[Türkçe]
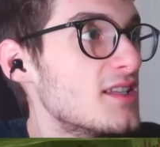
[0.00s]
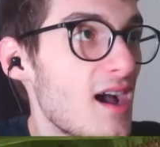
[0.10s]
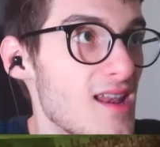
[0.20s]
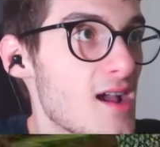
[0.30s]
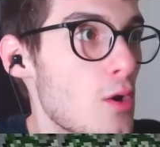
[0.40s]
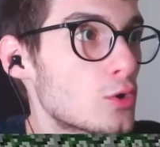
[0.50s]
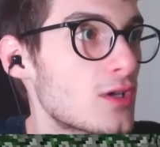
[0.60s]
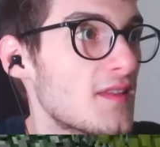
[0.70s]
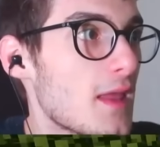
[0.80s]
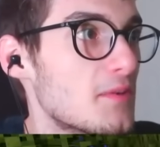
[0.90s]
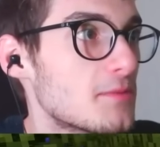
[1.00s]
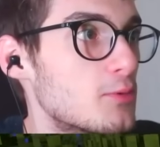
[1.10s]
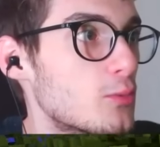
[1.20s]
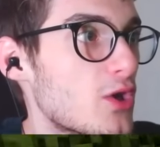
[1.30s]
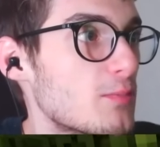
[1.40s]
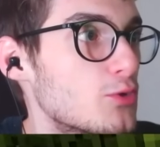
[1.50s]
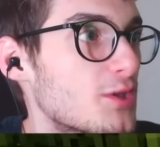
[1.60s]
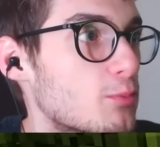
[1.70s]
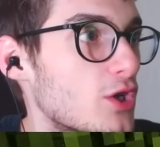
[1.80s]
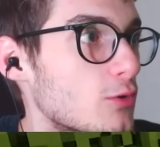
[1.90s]
ne alaka olduğunu anlayamadım. Bunu buraya,
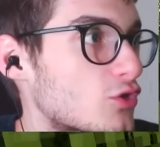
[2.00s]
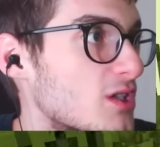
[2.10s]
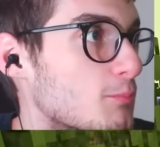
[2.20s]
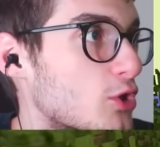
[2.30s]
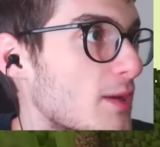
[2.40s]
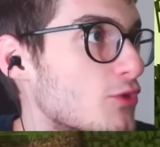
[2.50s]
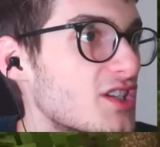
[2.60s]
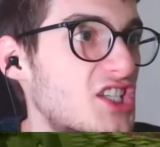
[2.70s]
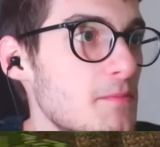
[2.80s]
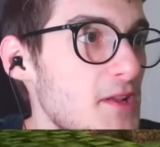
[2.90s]
bunu buraya dostlarım buraya bunları kim